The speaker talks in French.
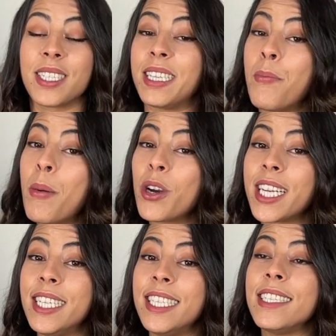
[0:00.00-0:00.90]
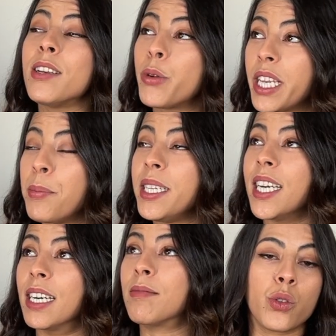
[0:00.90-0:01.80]
C'est pas moi qui le dis, c'est Wikipédia.
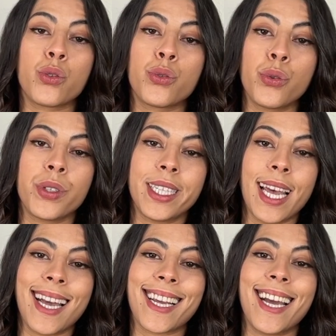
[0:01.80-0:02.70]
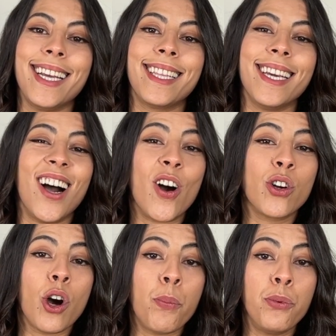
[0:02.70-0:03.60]
Ce sac a été
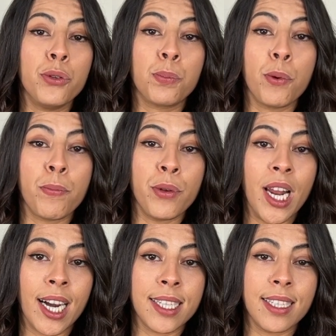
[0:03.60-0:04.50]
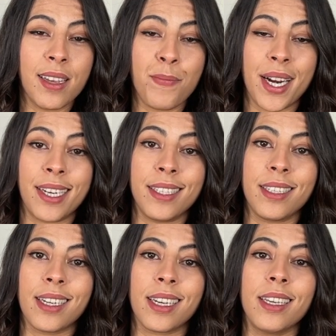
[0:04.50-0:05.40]
encore plus popularisé par la
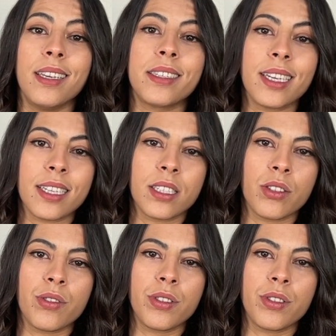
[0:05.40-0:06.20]
série Sex and the